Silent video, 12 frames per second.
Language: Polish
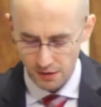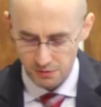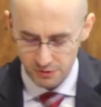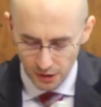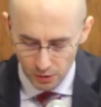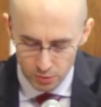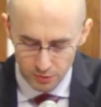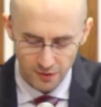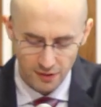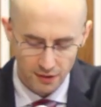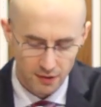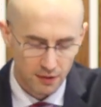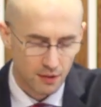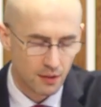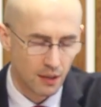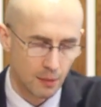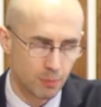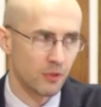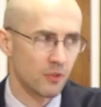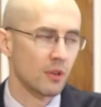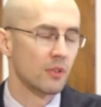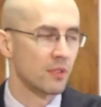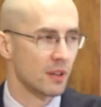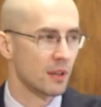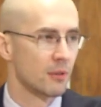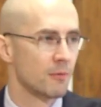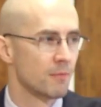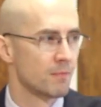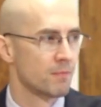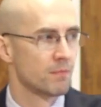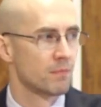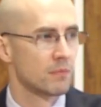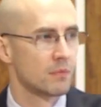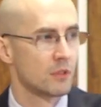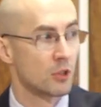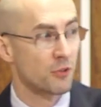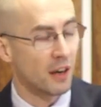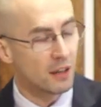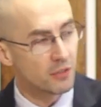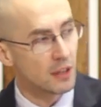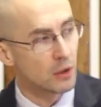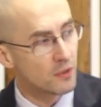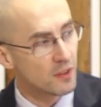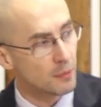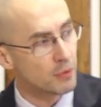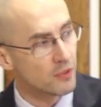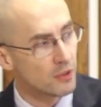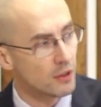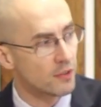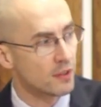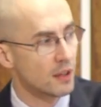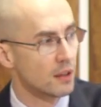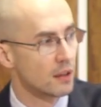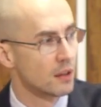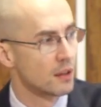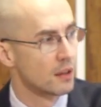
w nauce apostolskiej. Trwali w nauce apostolskiej.